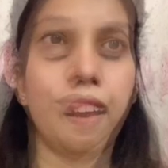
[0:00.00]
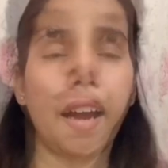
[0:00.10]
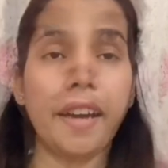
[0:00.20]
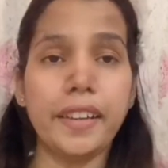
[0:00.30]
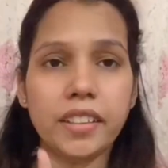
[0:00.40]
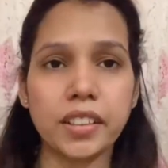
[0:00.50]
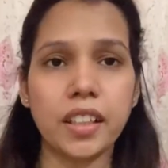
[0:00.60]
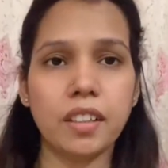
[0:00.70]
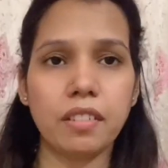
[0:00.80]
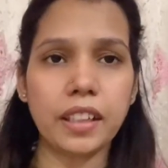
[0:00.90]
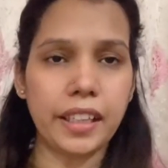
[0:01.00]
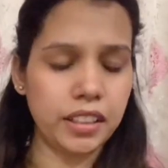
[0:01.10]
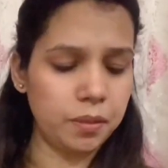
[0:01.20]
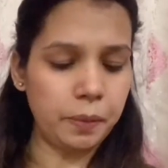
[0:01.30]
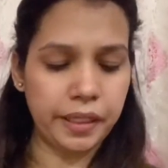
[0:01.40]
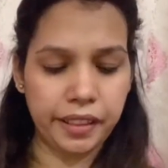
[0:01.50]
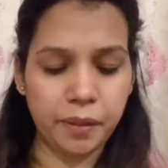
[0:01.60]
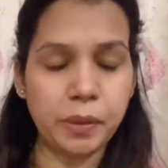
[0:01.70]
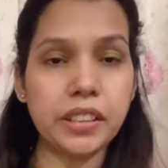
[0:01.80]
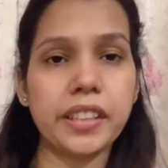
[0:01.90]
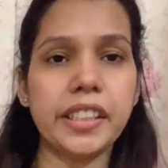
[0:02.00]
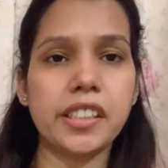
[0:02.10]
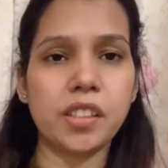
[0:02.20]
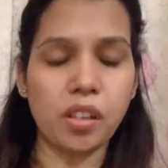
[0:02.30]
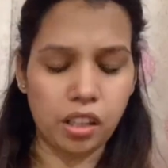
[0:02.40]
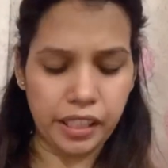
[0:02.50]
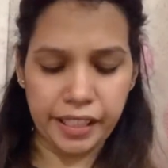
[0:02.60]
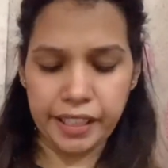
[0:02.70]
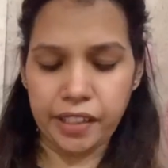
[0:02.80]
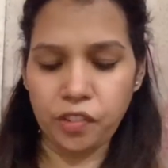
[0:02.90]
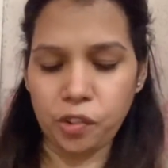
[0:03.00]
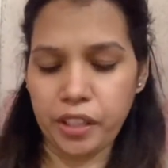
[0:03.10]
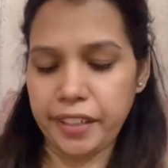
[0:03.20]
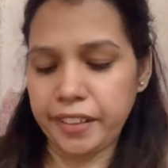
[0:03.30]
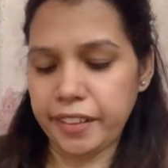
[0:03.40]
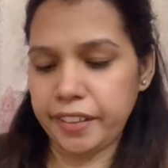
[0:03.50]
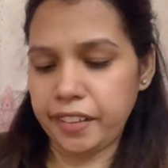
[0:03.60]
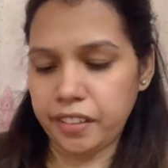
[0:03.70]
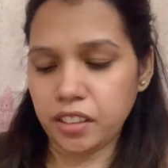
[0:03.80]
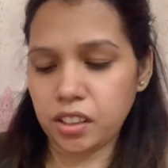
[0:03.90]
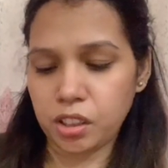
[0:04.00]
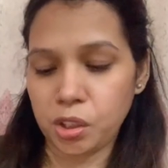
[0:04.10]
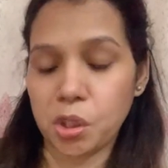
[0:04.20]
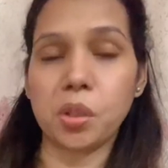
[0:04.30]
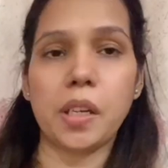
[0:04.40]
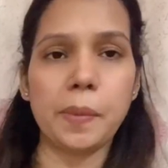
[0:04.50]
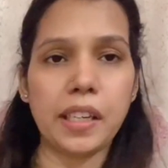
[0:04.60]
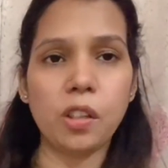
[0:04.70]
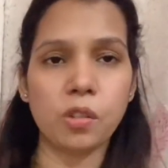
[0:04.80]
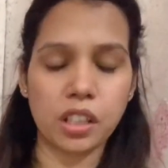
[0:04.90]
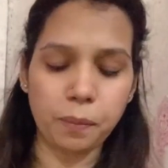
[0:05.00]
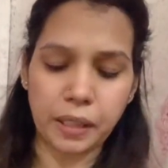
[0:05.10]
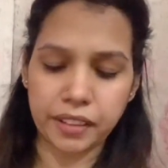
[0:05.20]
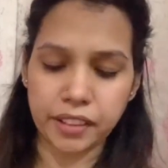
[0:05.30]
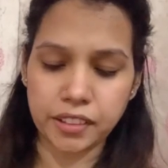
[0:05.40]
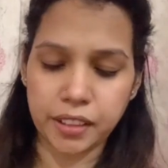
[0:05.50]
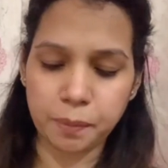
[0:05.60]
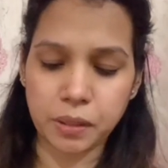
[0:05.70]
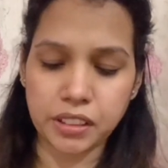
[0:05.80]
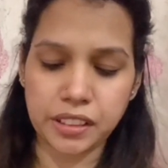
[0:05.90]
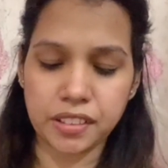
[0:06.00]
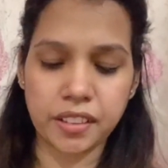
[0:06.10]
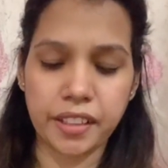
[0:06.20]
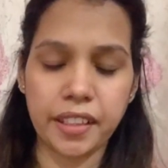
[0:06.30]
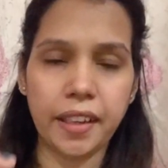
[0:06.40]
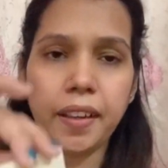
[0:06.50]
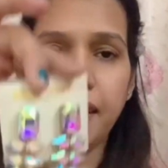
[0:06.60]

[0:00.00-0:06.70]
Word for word: एंड इसके अलावा गाइज मैंने बस एक चीज़ और ली है वो है ये इयर जो कि मैंने लोकल मार्केट से ही परचेज़ किए हैं